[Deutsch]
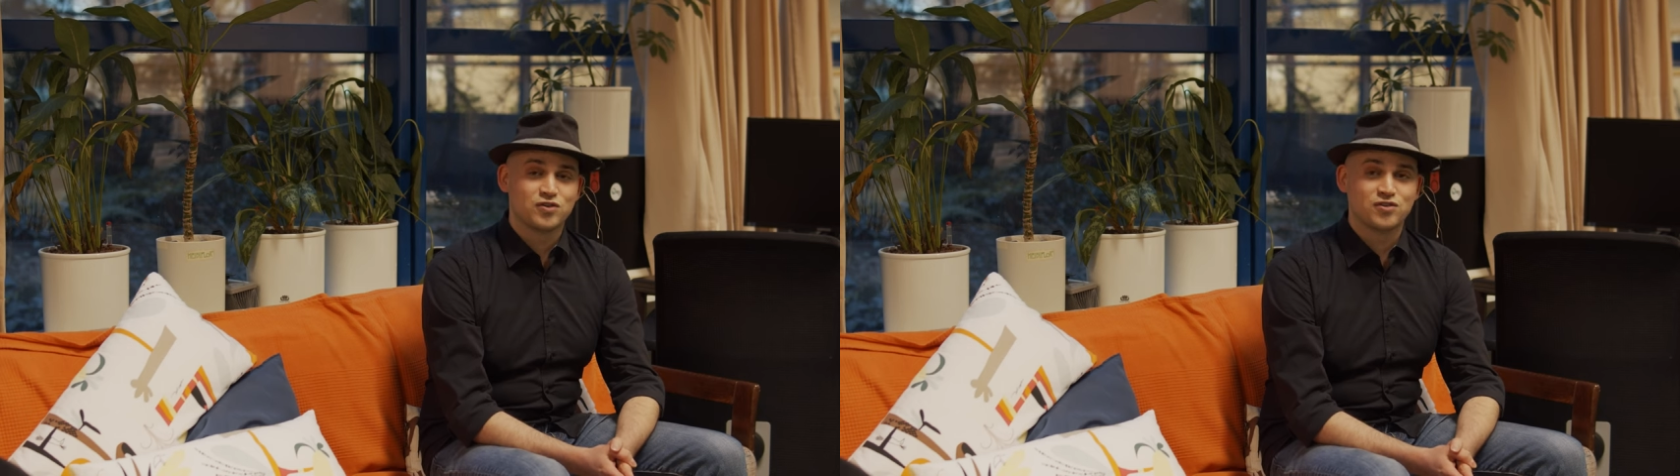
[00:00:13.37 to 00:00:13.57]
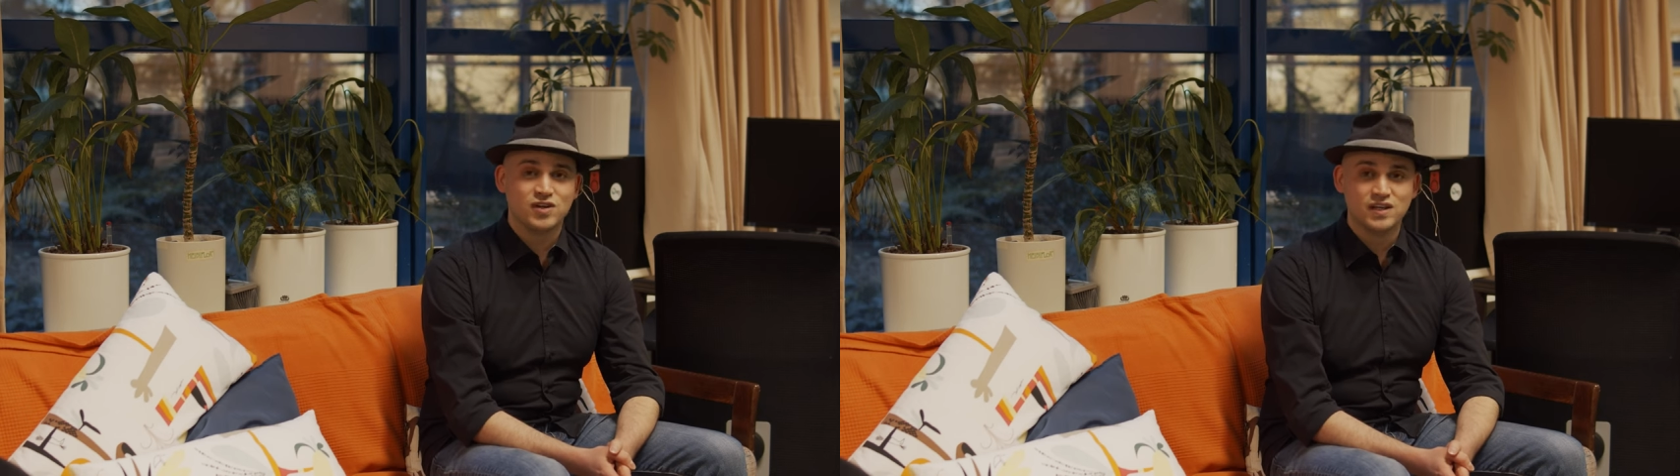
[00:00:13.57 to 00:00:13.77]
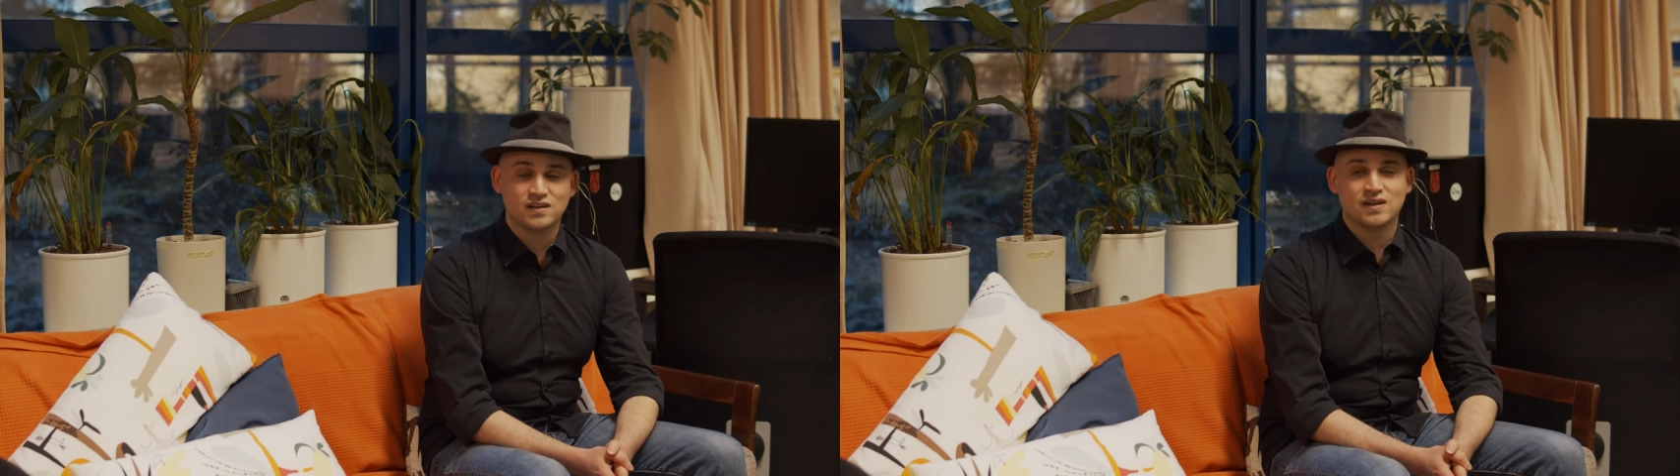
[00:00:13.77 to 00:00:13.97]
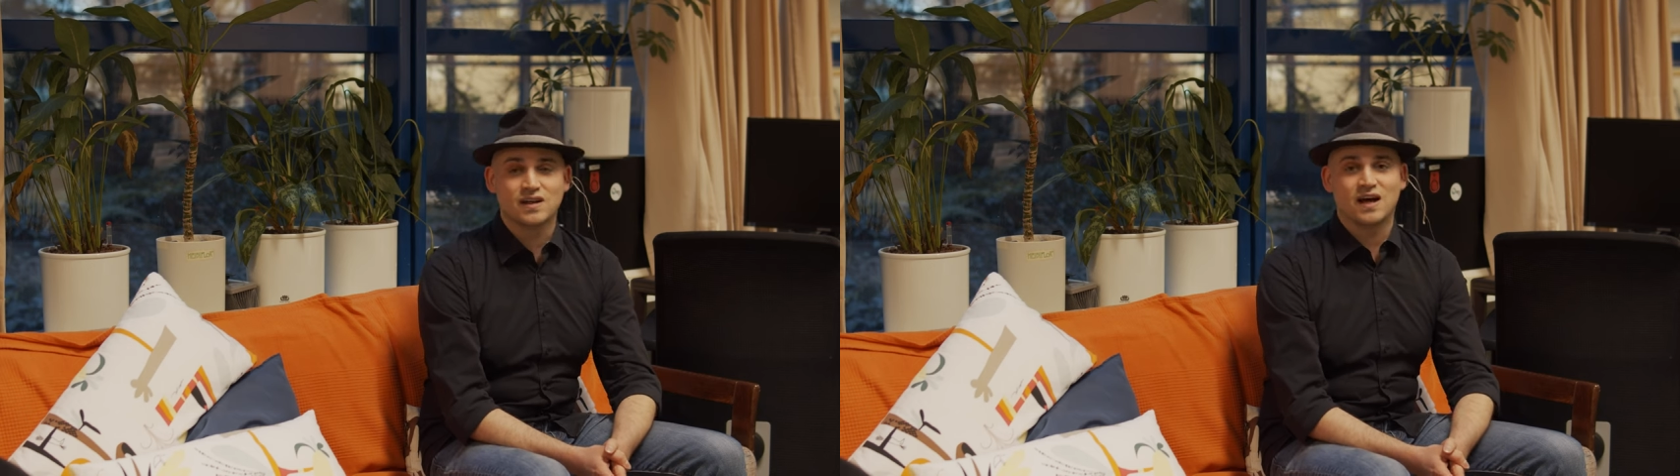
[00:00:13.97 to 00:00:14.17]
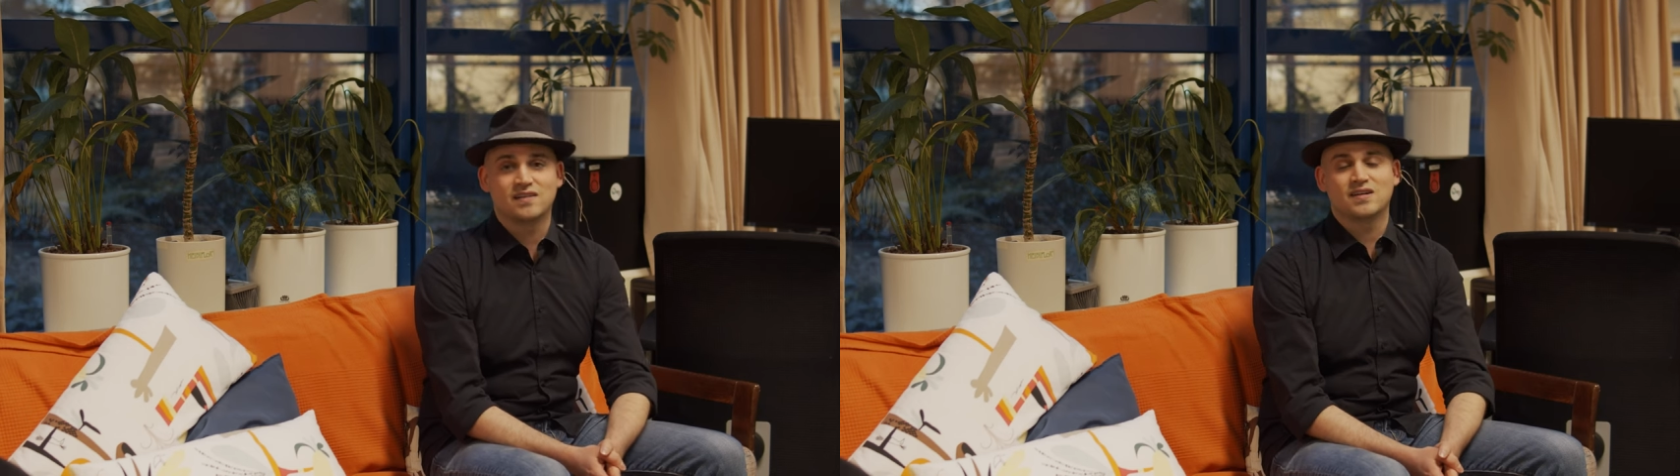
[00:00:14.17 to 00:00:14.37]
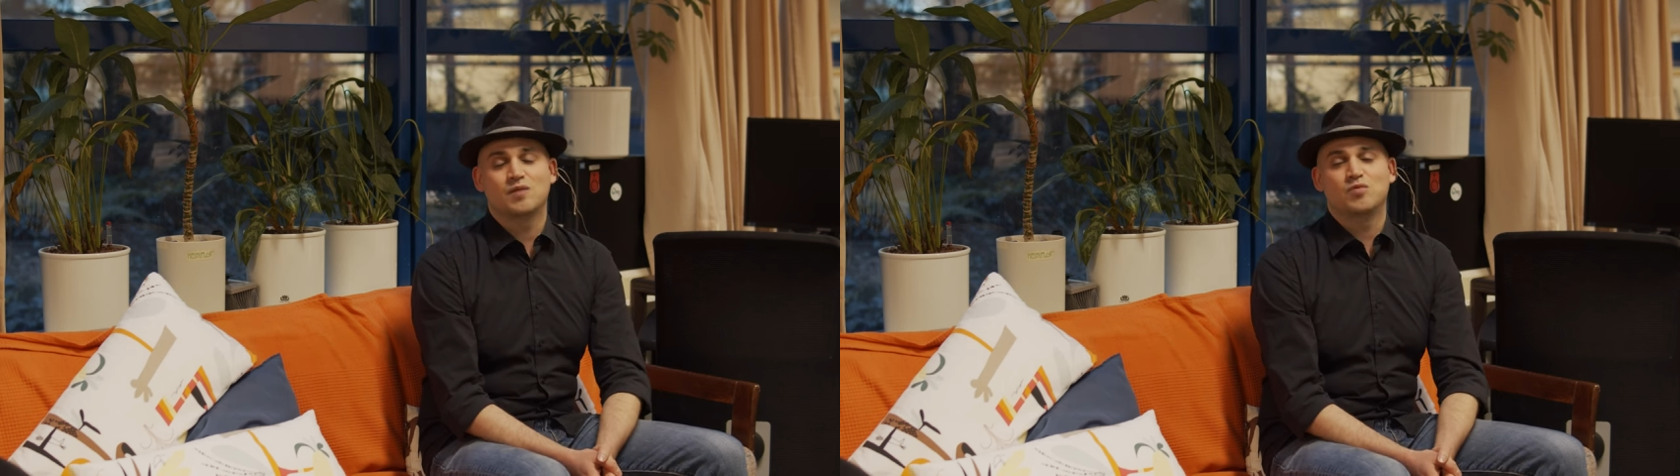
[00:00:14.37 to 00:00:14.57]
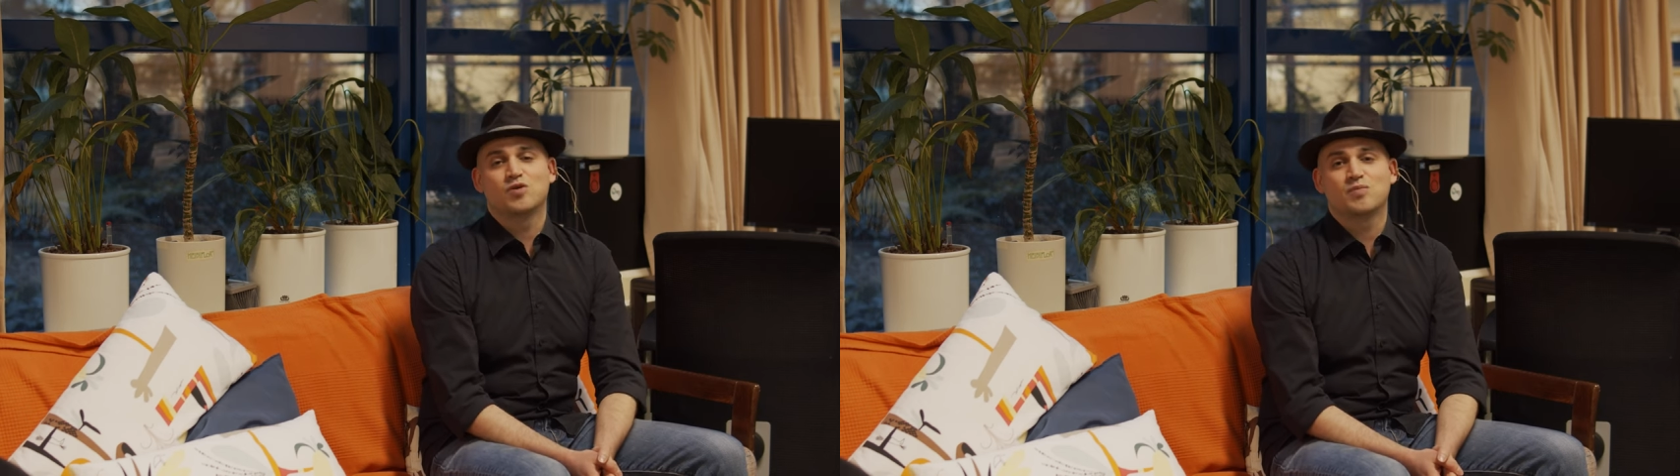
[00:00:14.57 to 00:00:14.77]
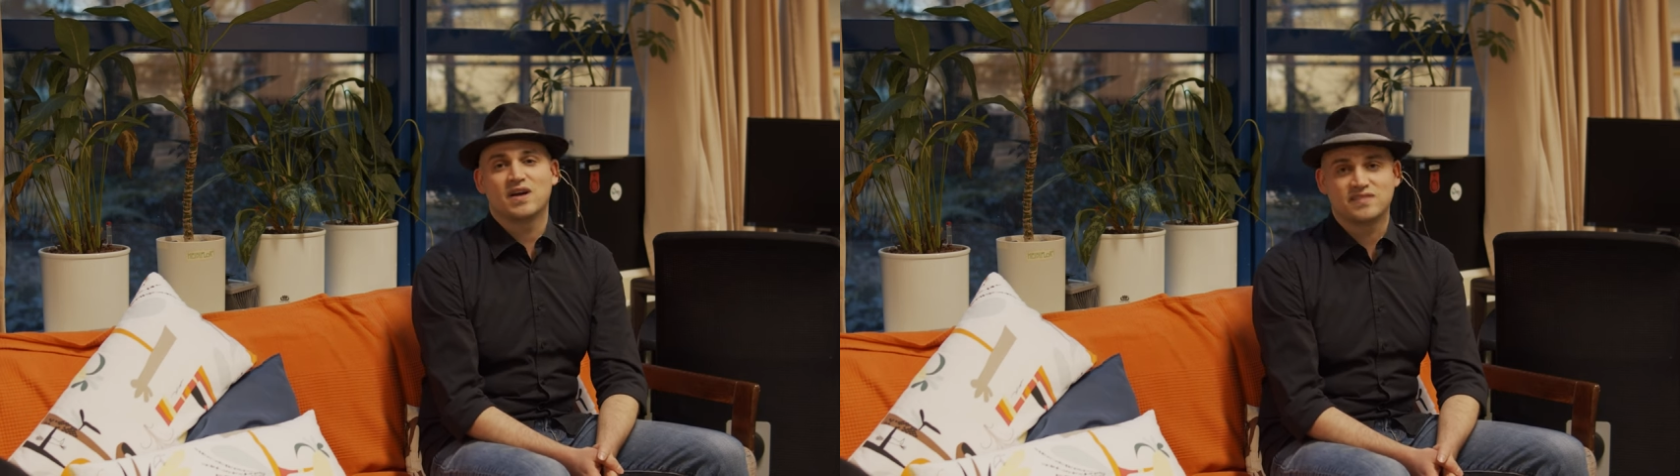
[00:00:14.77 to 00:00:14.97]
verschiedenen
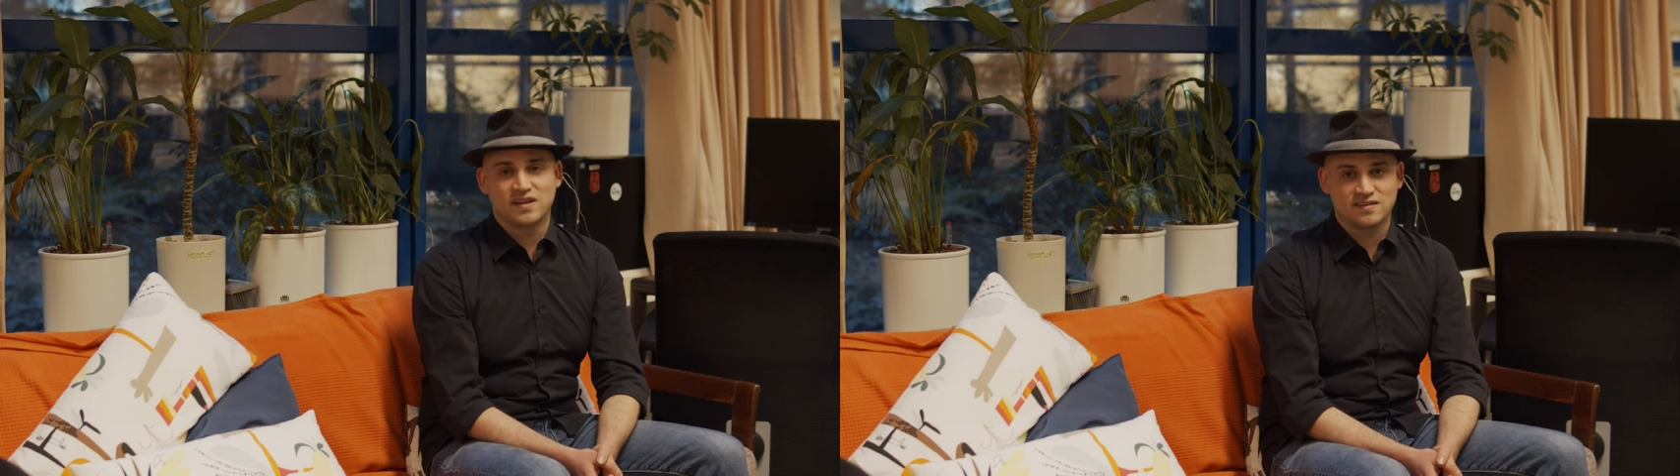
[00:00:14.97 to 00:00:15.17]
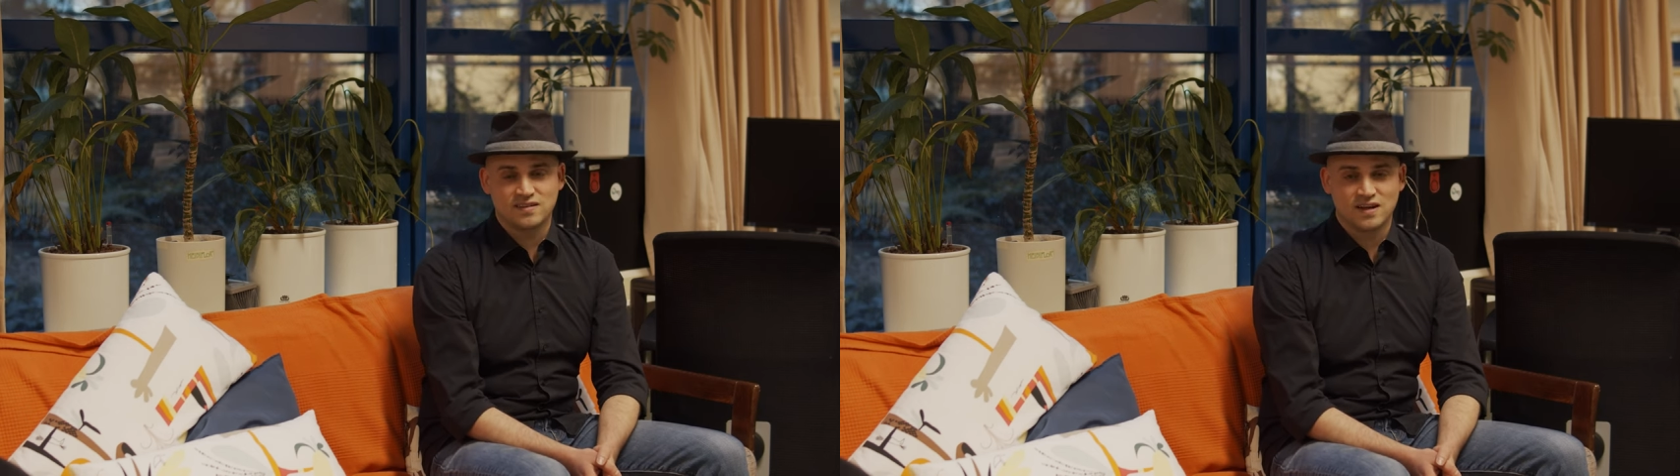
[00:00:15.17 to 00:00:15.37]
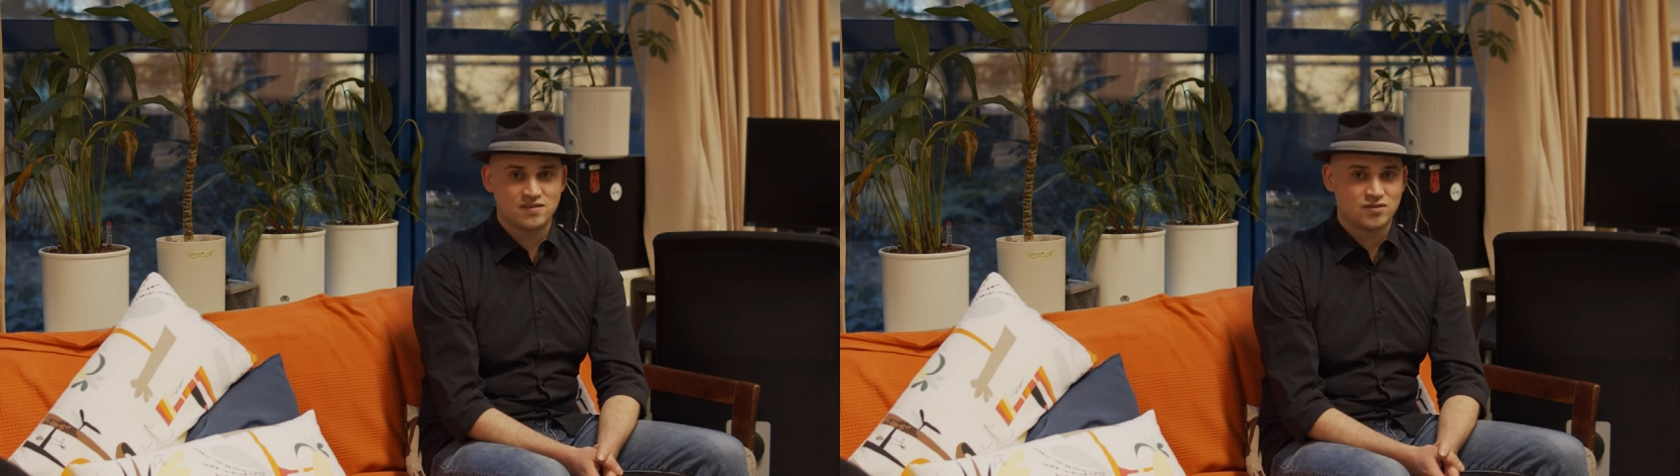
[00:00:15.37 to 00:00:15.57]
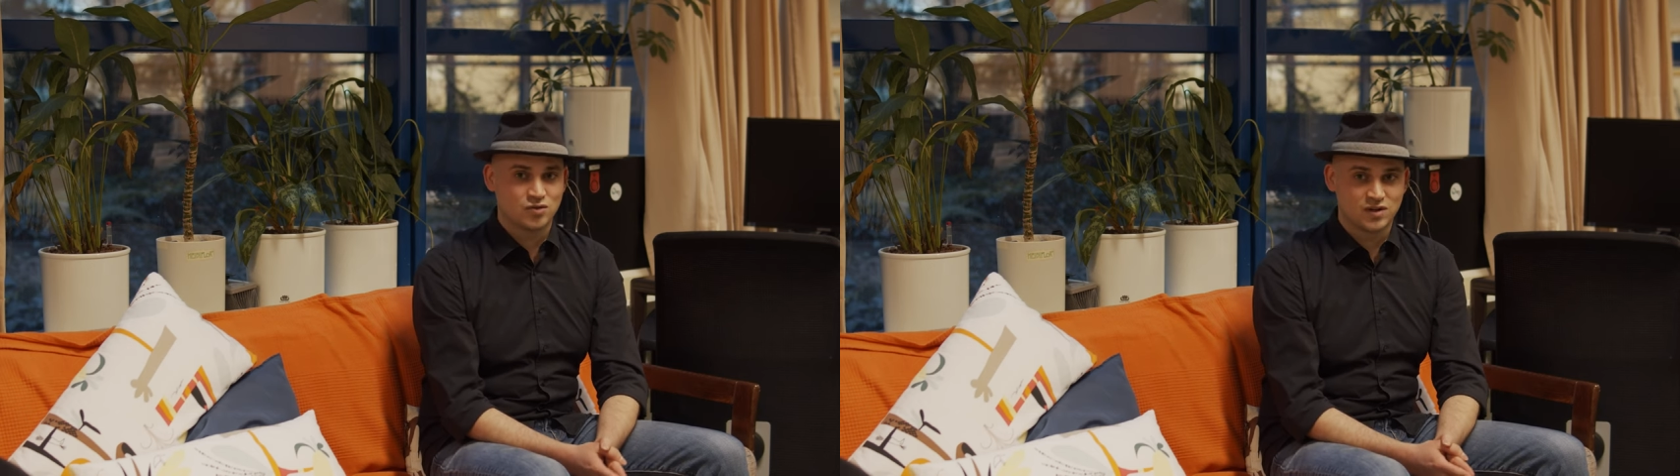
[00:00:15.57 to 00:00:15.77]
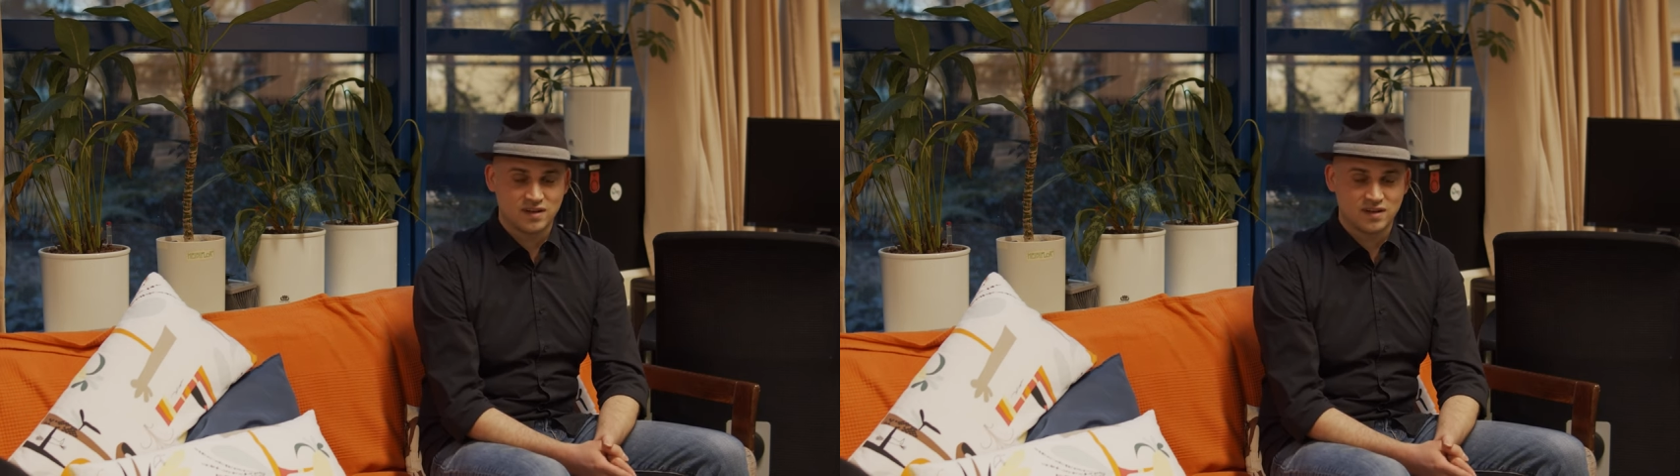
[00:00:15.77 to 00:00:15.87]
Handhabungen bei Ersatzleistungen,